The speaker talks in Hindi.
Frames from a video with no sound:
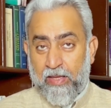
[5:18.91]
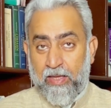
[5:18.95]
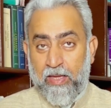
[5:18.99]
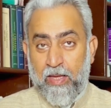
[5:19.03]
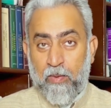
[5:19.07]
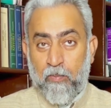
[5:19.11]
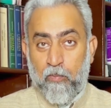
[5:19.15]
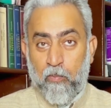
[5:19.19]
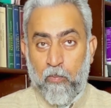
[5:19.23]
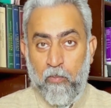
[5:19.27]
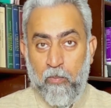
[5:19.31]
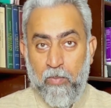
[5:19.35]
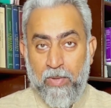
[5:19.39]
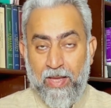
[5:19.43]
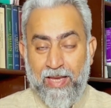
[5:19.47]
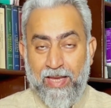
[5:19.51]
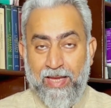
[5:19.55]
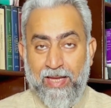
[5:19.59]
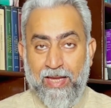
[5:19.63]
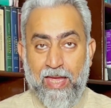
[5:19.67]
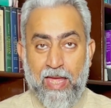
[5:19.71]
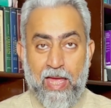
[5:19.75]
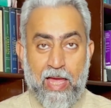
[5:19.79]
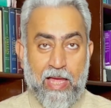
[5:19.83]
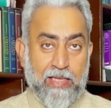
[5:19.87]
कि मेरे
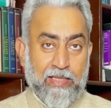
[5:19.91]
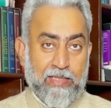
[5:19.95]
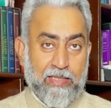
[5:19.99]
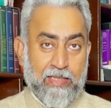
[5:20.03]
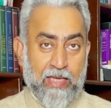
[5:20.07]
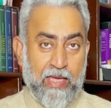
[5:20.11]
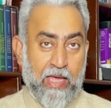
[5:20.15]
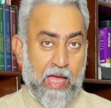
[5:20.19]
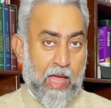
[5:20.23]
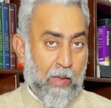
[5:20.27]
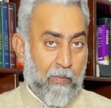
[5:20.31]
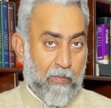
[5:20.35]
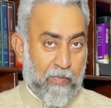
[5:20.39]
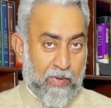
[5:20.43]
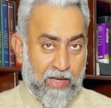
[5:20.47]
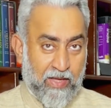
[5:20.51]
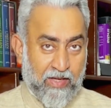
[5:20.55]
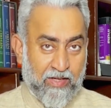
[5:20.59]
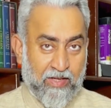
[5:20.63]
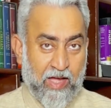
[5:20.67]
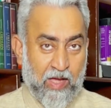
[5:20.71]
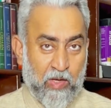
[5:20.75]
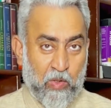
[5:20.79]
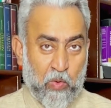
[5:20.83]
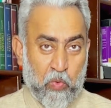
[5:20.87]
ख्याल से अपने
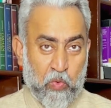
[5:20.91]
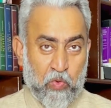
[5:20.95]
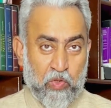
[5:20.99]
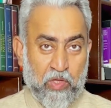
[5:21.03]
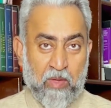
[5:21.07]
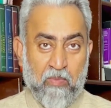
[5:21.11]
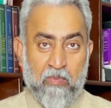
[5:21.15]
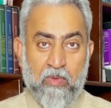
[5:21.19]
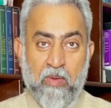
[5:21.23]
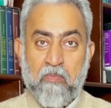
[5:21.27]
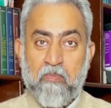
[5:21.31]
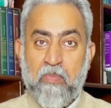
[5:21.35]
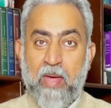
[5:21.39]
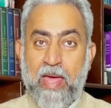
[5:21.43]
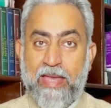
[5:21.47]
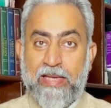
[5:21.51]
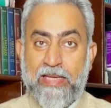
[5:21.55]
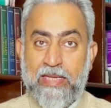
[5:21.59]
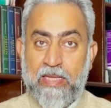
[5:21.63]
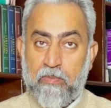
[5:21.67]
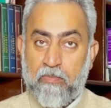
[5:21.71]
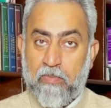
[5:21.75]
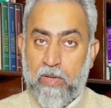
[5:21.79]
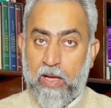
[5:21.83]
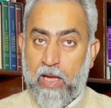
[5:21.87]
कानून से मैं
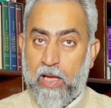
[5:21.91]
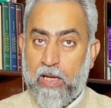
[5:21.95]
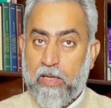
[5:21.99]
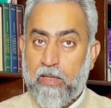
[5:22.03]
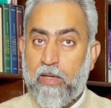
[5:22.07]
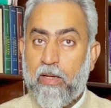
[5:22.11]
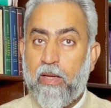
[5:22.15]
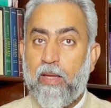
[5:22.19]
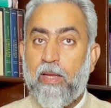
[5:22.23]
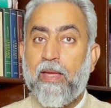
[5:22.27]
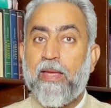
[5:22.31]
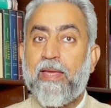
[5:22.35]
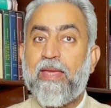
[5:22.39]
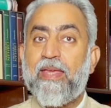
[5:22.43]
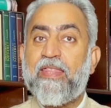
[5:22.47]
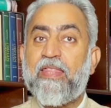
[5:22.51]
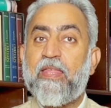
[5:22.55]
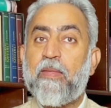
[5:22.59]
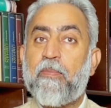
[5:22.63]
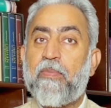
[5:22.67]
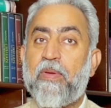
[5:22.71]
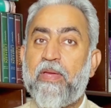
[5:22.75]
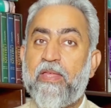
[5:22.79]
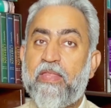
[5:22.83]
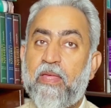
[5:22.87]
पहली बार
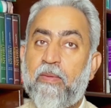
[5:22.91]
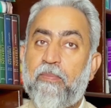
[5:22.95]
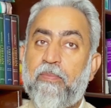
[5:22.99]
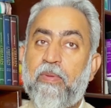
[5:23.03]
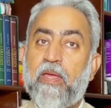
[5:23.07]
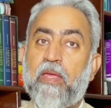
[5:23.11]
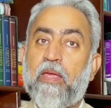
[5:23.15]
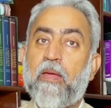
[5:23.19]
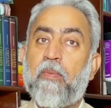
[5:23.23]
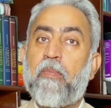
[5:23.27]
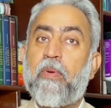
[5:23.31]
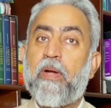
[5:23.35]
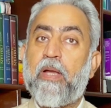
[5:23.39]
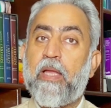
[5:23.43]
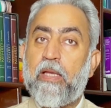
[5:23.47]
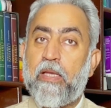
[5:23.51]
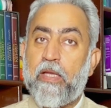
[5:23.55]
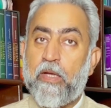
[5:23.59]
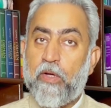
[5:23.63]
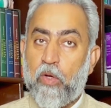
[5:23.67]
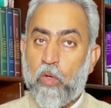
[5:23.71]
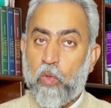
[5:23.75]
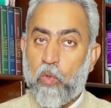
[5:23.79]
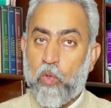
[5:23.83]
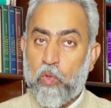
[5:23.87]
किसी बीजेपी के बड़े
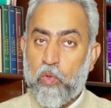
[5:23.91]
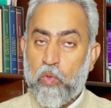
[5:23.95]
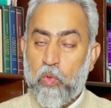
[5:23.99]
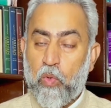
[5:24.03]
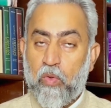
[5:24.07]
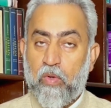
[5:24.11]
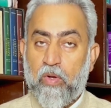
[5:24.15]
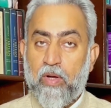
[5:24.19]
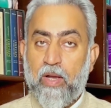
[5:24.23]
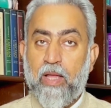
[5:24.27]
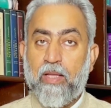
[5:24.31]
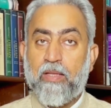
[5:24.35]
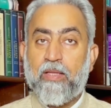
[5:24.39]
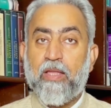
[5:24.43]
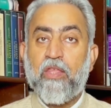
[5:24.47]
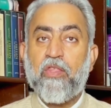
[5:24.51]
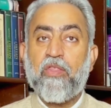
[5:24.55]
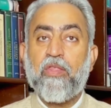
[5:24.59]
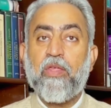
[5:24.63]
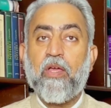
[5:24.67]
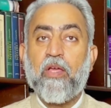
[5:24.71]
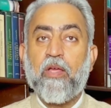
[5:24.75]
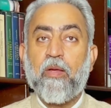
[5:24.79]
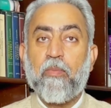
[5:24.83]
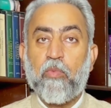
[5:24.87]
लीडर को सुन रहा था
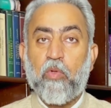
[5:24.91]
शेख